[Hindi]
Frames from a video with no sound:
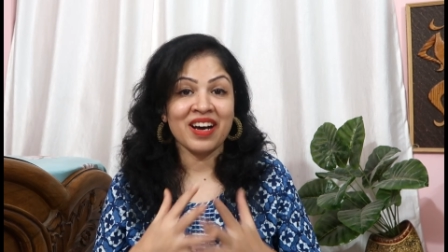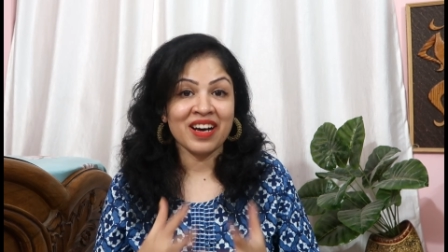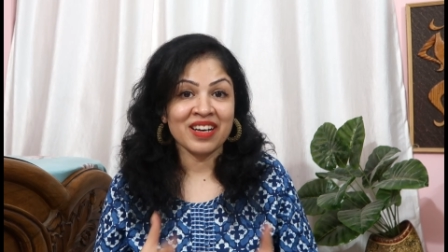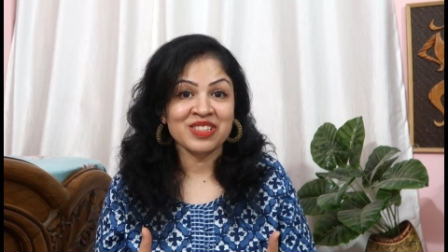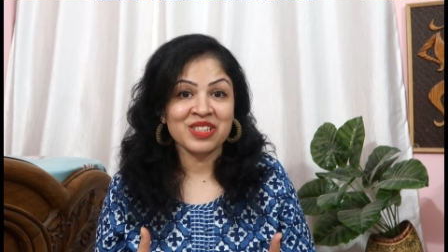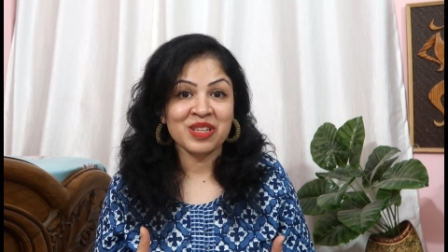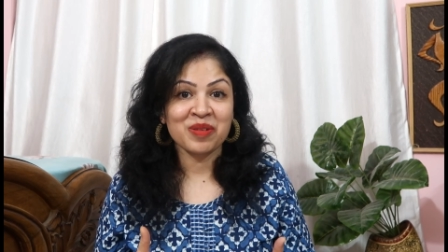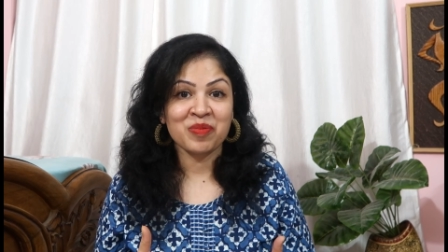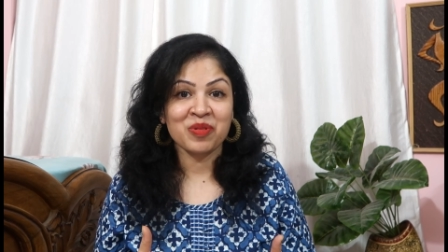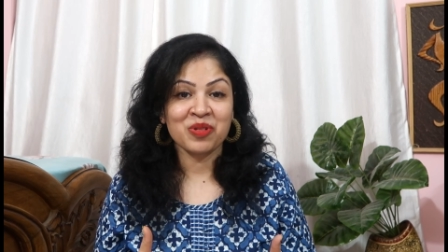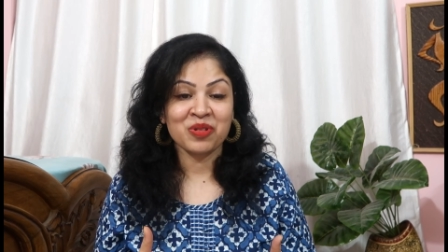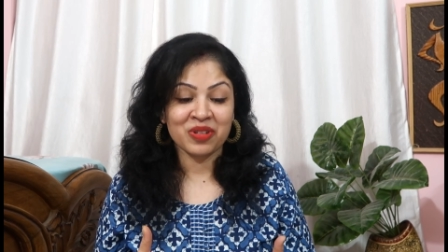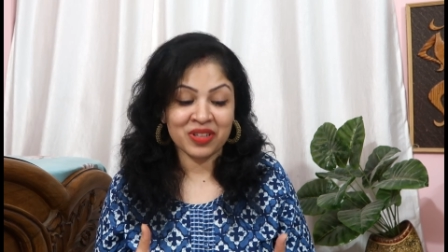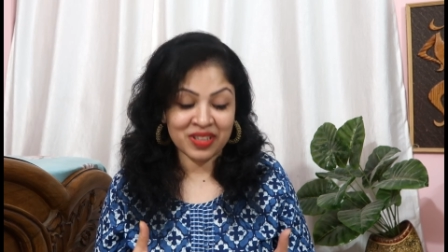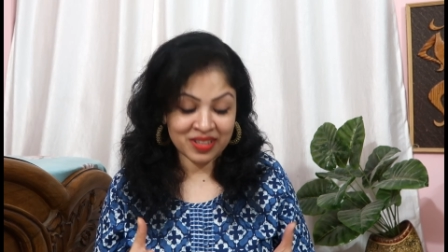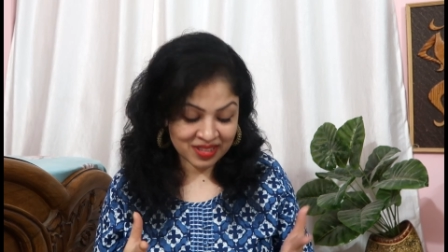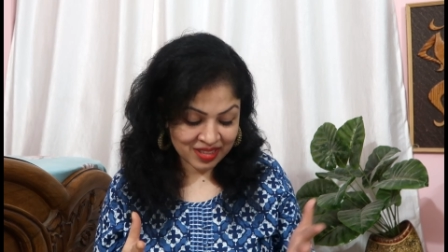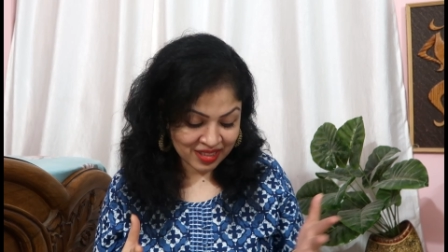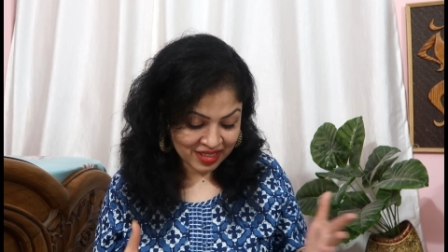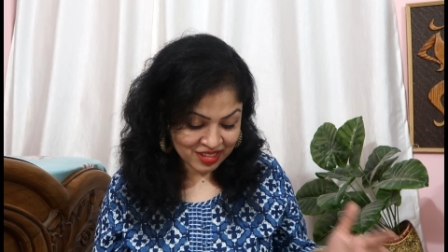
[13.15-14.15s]
आज आप लोग
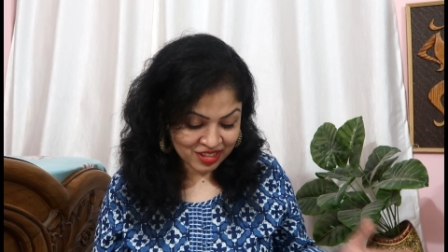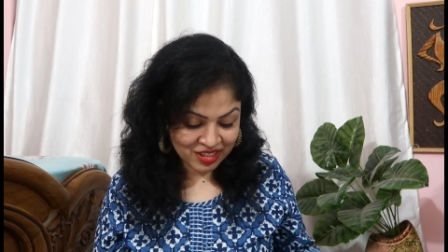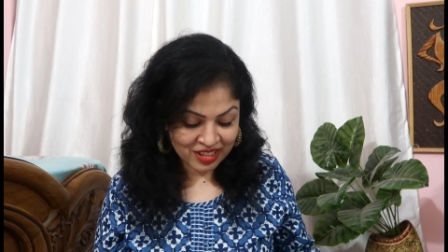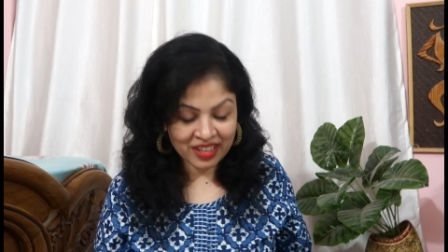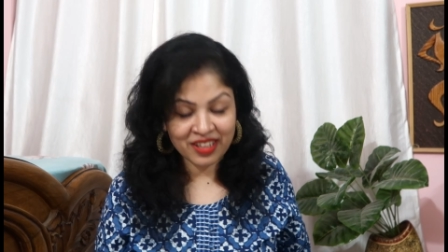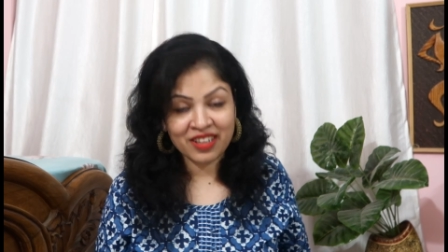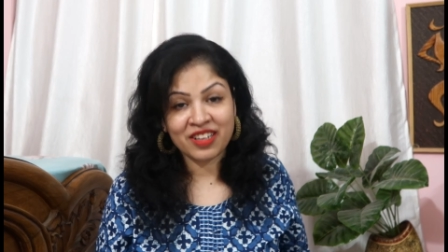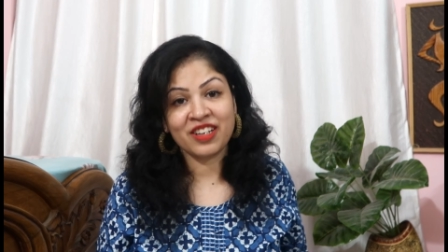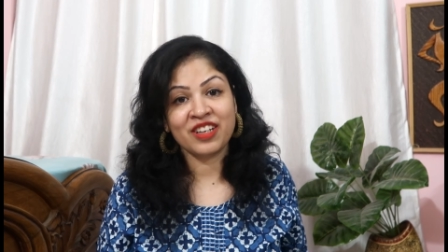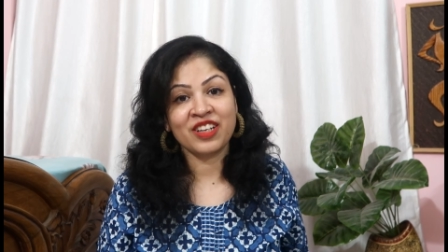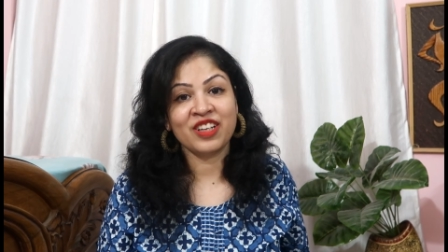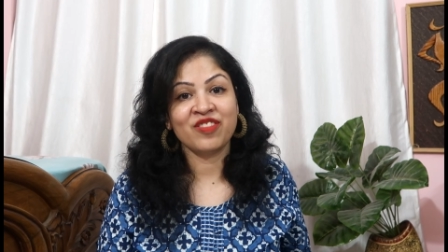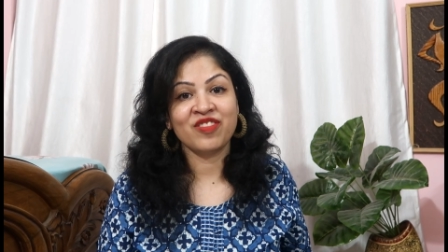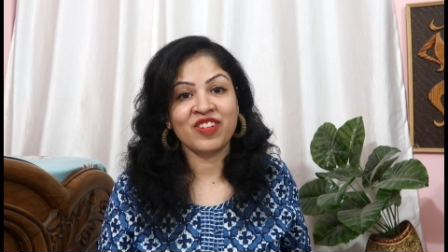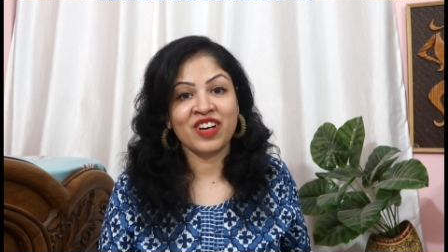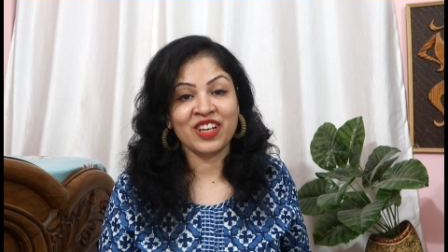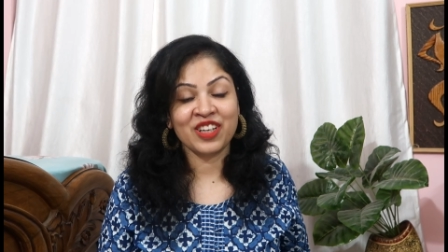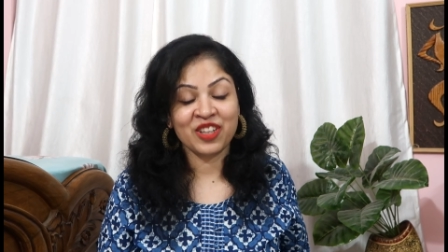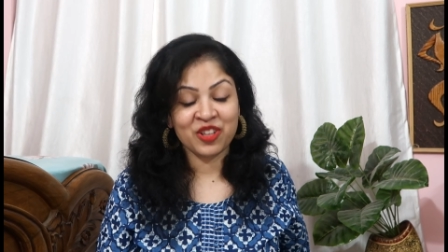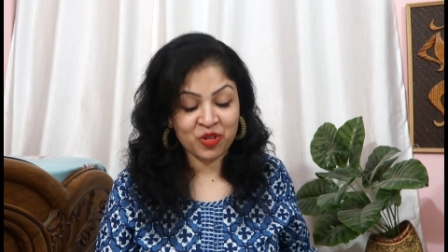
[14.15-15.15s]
के साथ शेयर करने
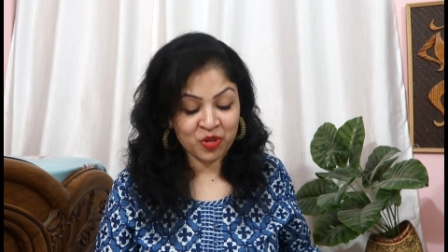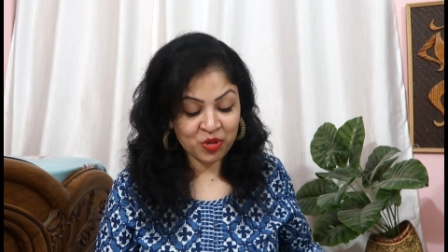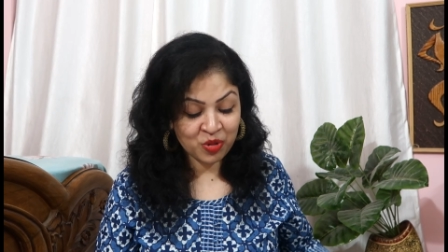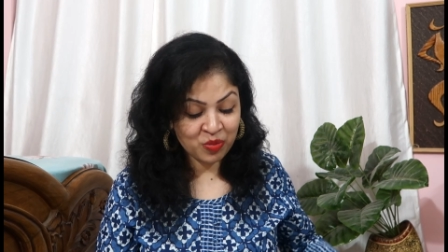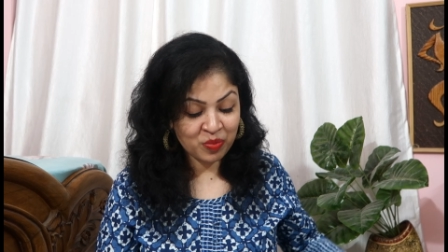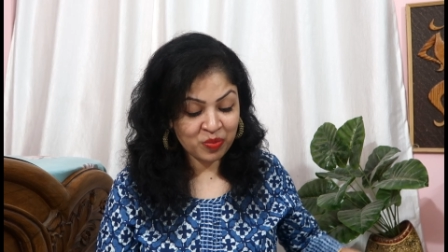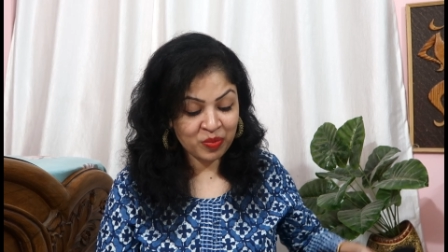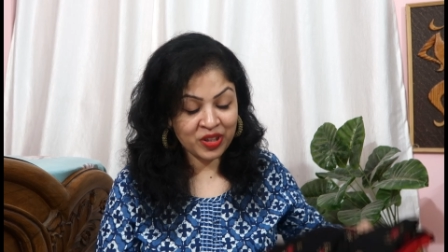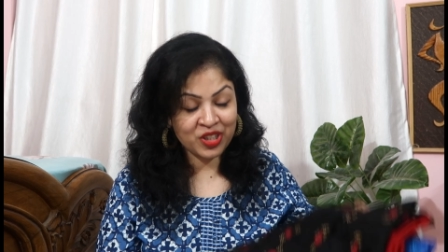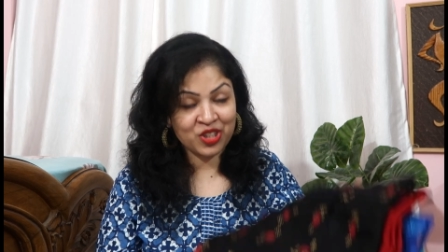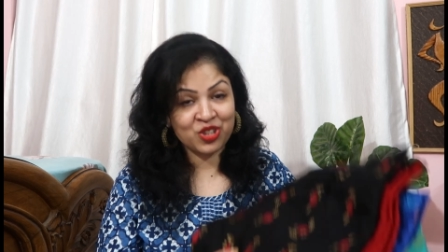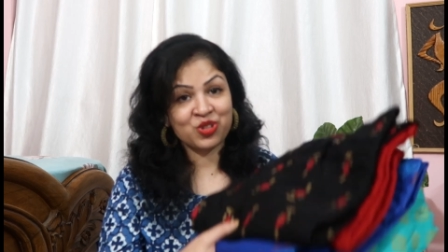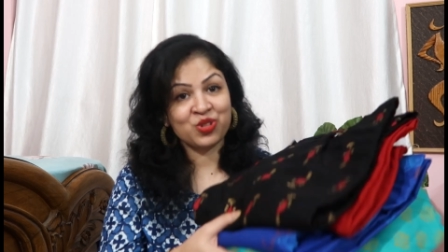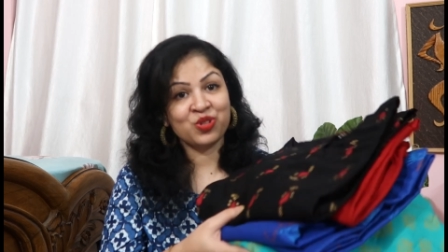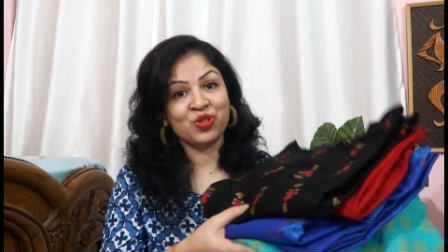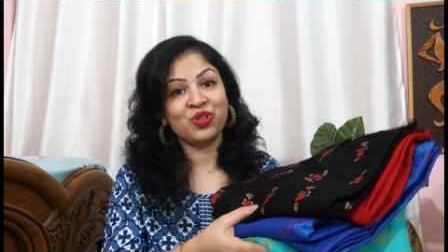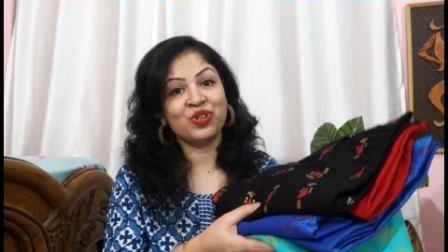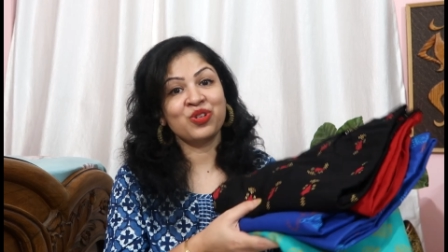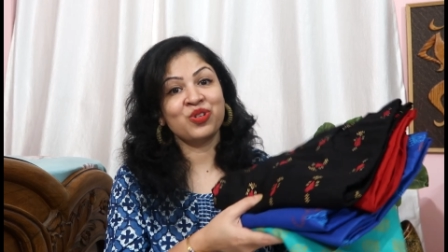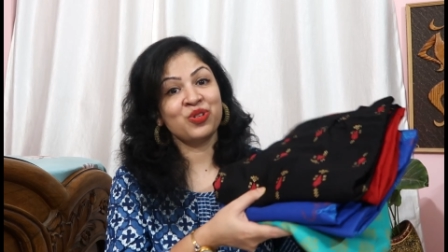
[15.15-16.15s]
वाली हूँ
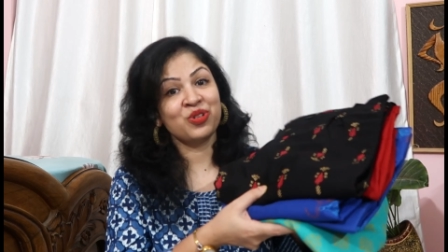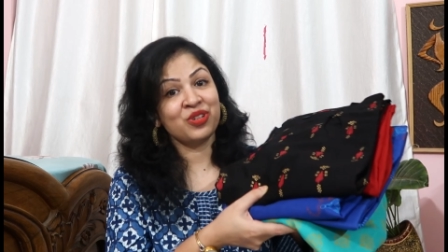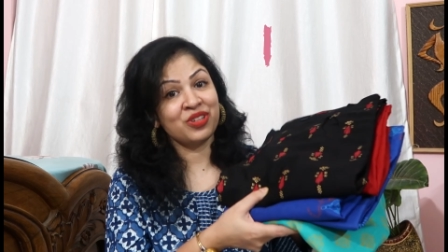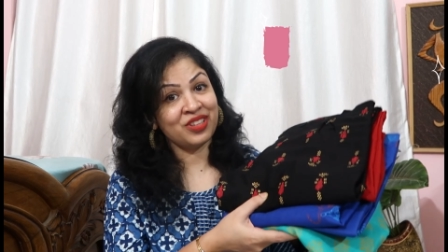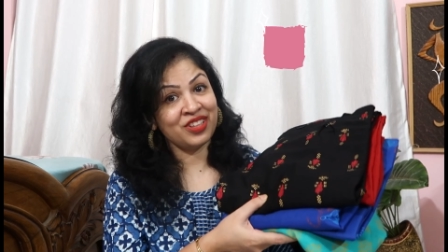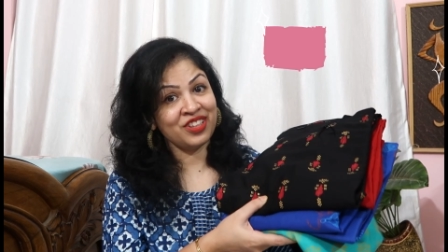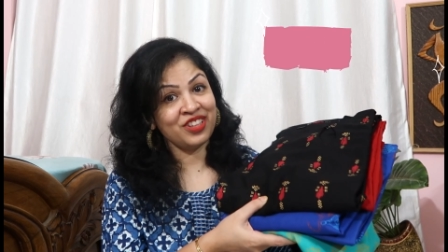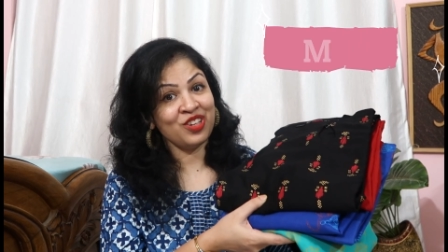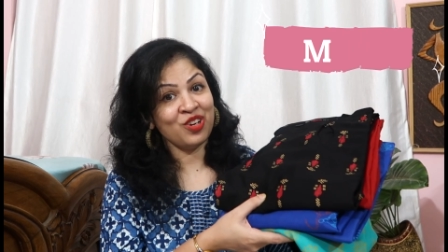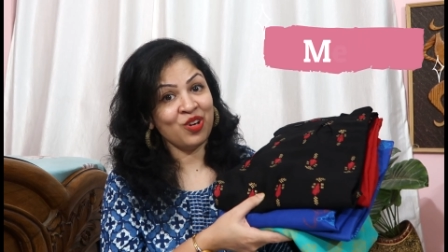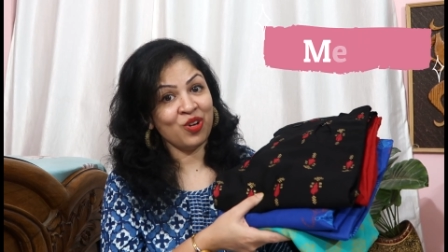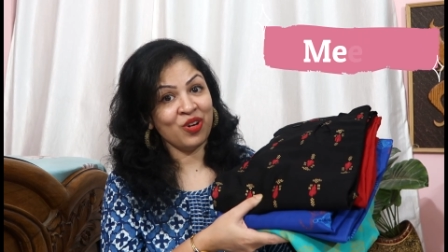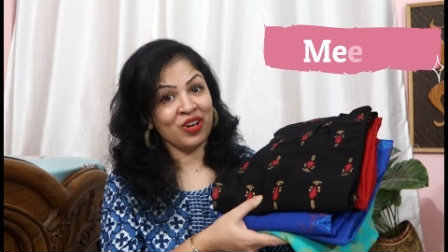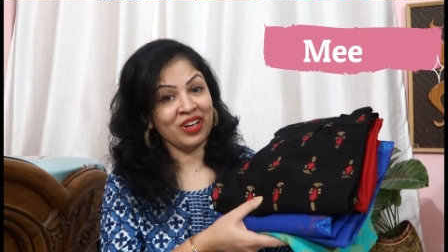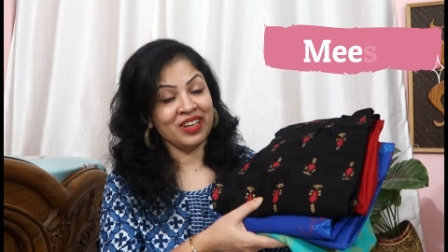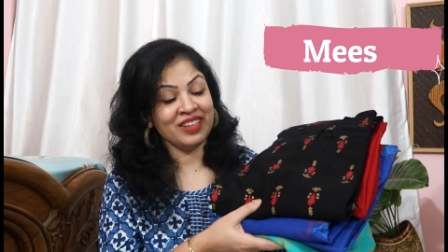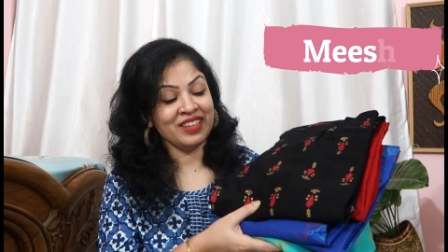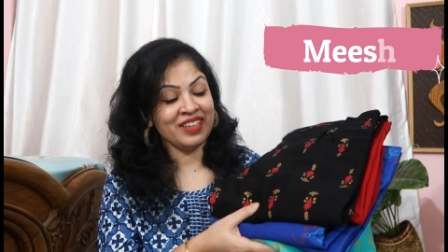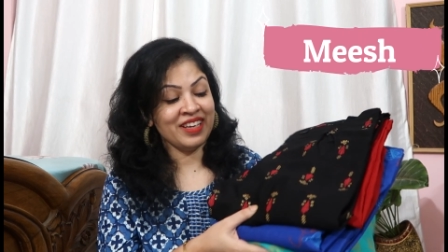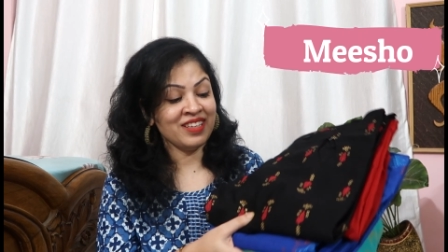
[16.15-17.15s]
मीशो कुर्ती
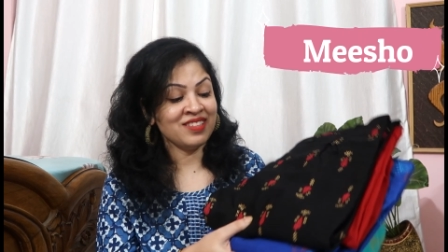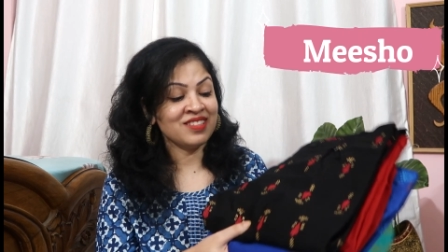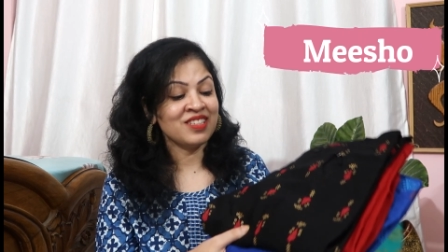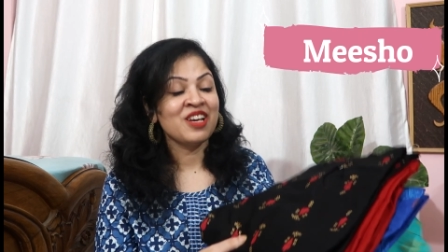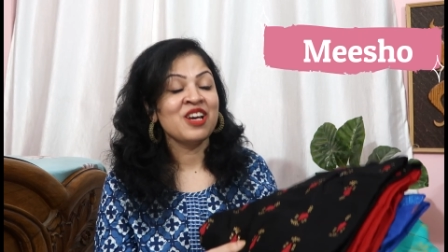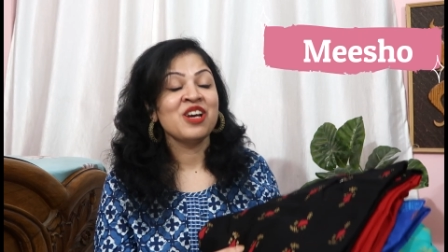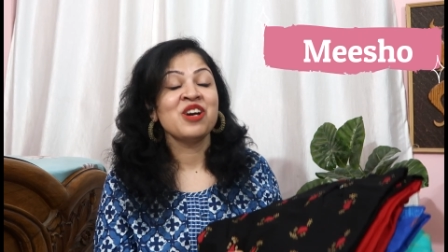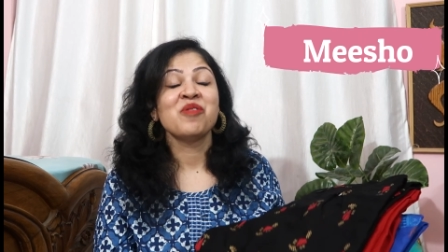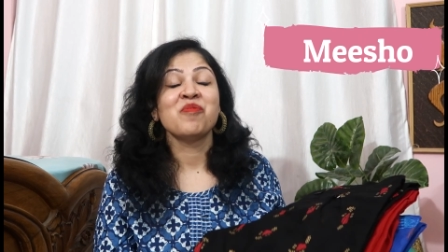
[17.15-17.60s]
हॉल यस